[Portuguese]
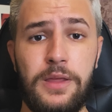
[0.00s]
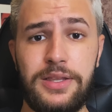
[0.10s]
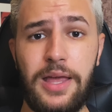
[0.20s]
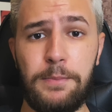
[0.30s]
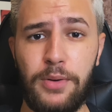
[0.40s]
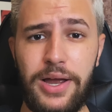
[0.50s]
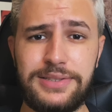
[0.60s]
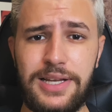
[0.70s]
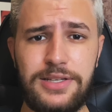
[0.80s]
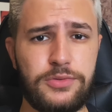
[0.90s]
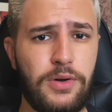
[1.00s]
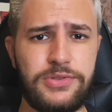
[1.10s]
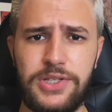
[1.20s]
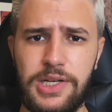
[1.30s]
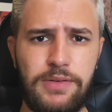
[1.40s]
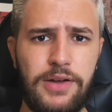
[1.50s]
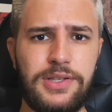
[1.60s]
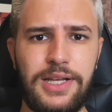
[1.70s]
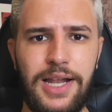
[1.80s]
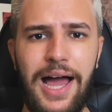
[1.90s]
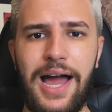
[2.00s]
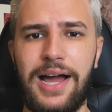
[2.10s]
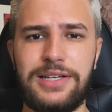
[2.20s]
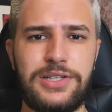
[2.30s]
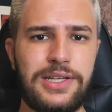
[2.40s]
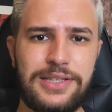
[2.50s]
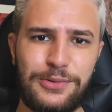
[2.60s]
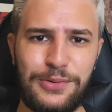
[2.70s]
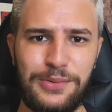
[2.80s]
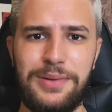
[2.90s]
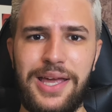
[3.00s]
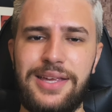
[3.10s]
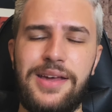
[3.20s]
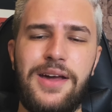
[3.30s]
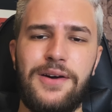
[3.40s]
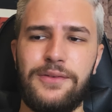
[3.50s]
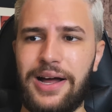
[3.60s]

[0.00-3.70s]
e depois eles vão seguindo a vida lá, acha que tá tudo bem.